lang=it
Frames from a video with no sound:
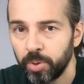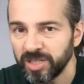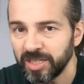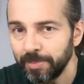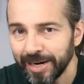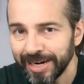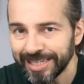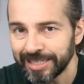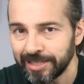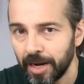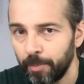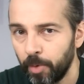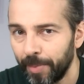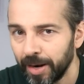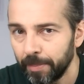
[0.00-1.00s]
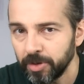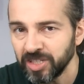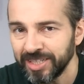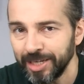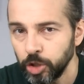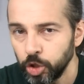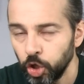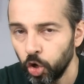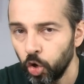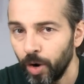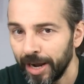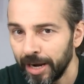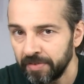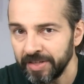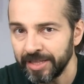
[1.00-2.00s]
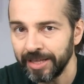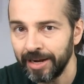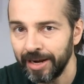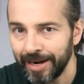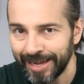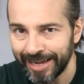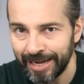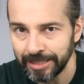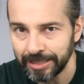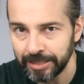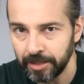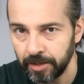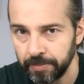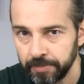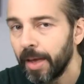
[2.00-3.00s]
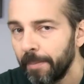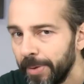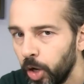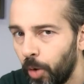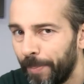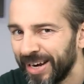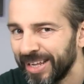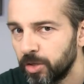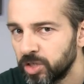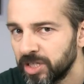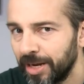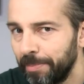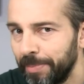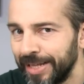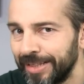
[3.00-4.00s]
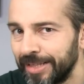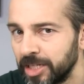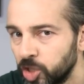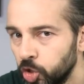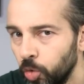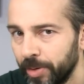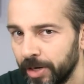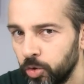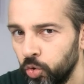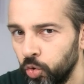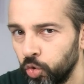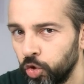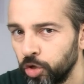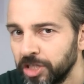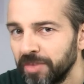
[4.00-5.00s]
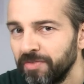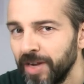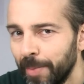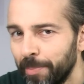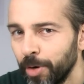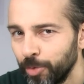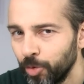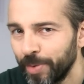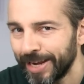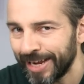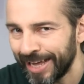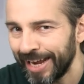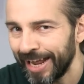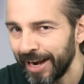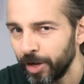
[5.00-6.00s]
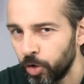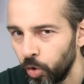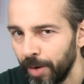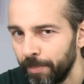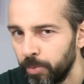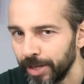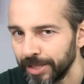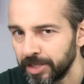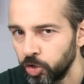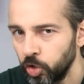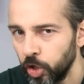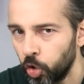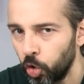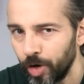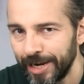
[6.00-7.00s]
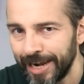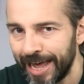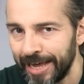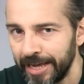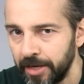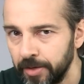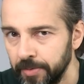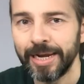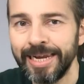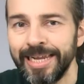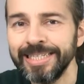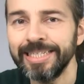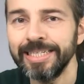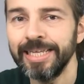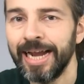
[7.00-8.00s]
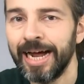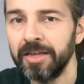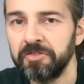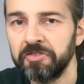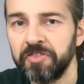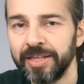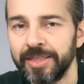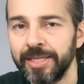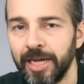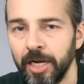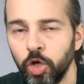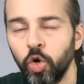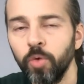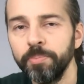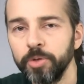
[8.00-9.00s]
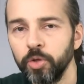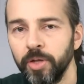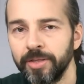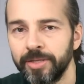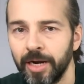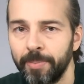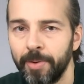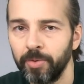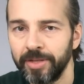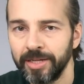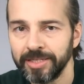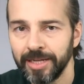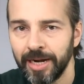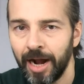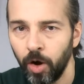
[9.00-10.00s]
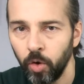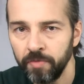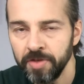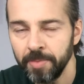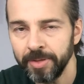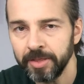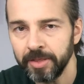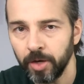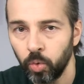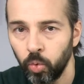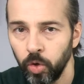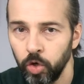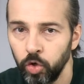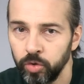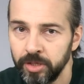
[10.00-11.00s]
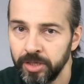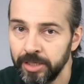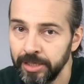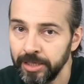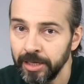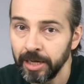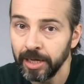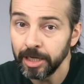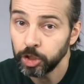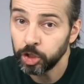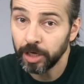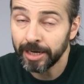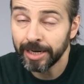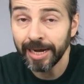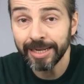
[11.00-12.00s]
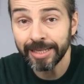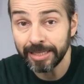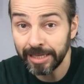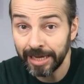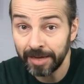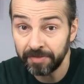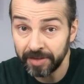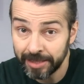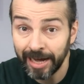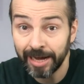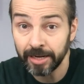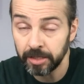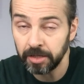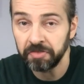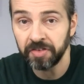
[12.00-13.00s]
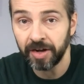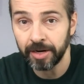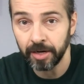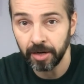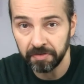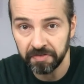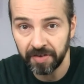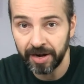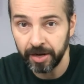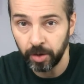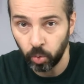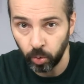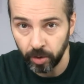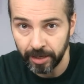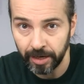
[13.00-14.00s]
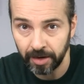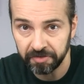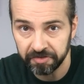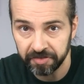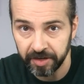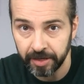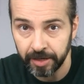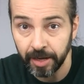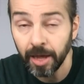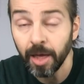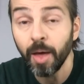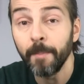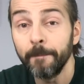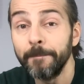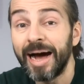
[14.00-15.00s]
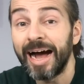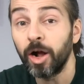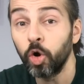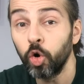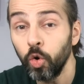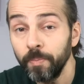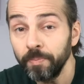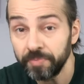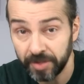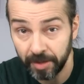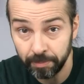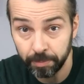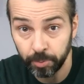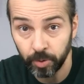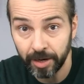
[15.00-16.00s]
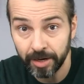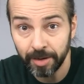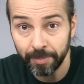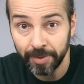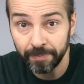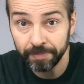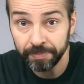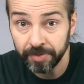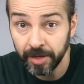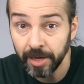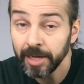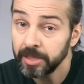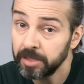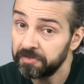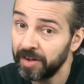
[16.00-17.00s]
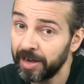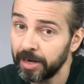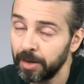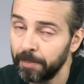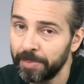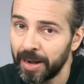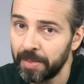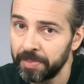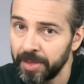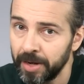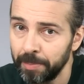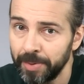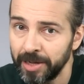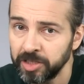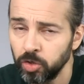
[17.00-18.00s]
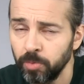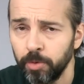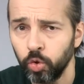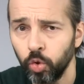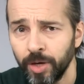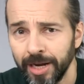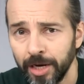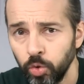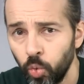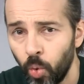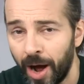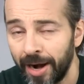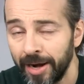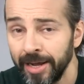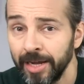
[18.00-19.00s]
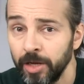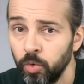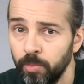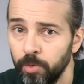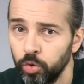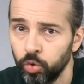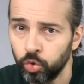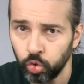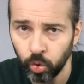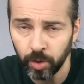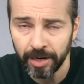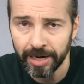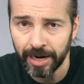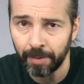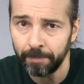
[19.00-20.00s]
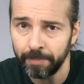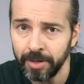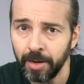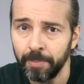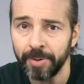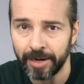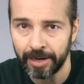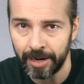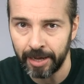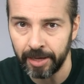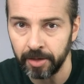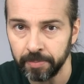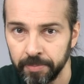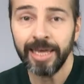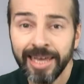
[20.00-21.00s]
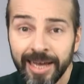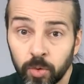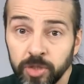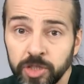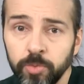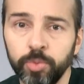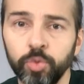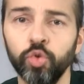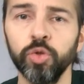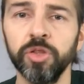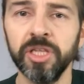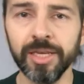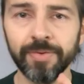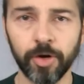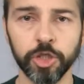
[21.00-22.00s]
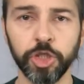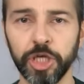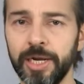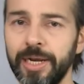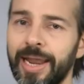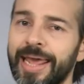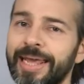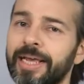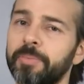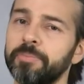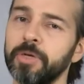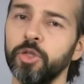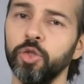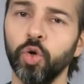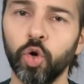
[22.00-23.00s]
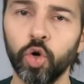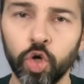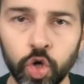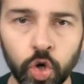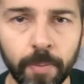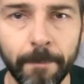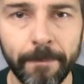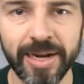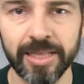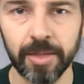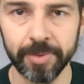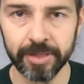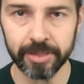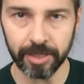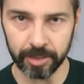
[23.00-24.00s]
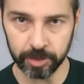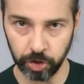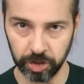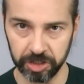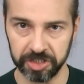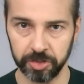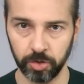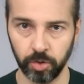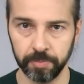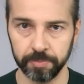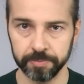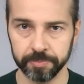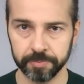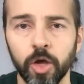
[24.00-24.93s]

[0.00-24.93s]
Può sembrare estremo, ma la posta in gioco è la vita della ragazza. Però paradossalmente, soprattutto, servirà proprio per creare collaborazione con lei. Lei si dirà infatti che il compito del terapeuta sarà ovviamente quello di cercare di evitare di farle fare quella fine, ma contemporaneamente di farle prendere peso in modo graduale e in un modo tollerabile per lei. E a questo punto ti rivolgi a lei cambiando completamente registro.